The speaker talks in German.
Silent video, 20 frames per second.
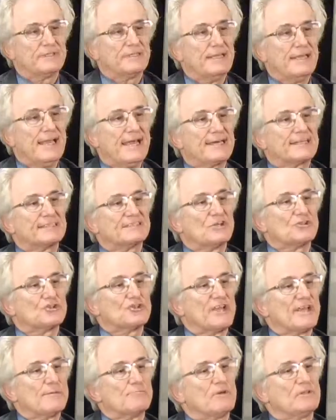Die leichten
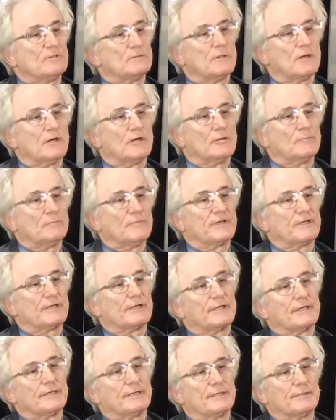Schimmel kann man
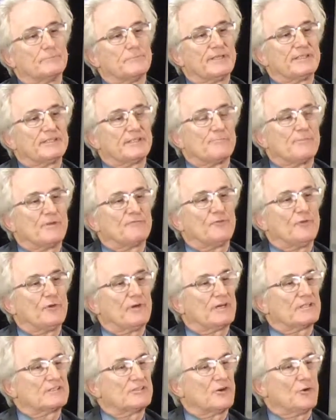äh, mit einem
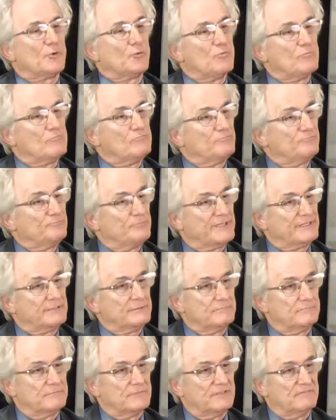feuchten Lumpen
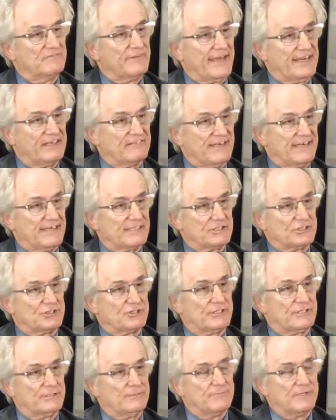
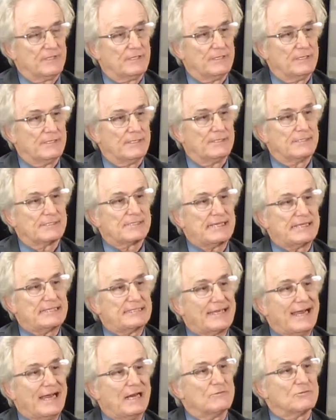wegwaschen. Es
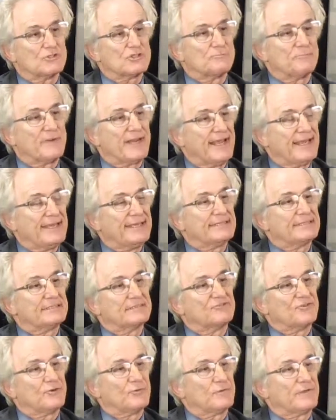gibt auch Spray in der
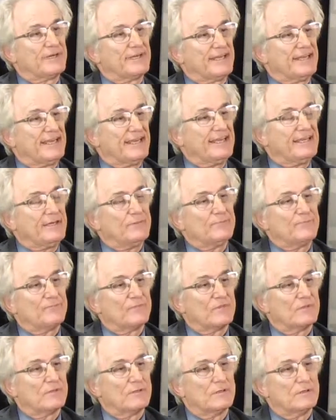Drogerie
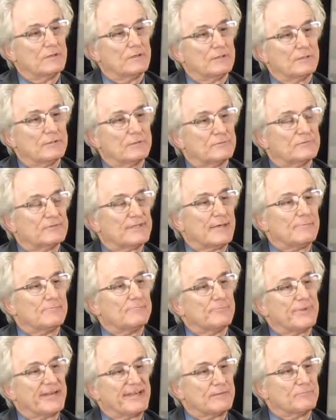und
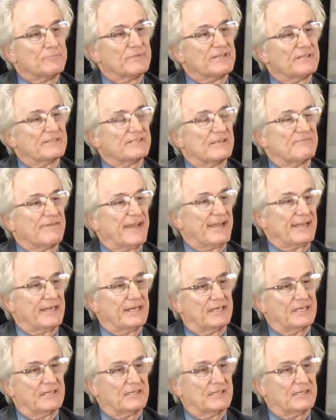dann bringt man das weg.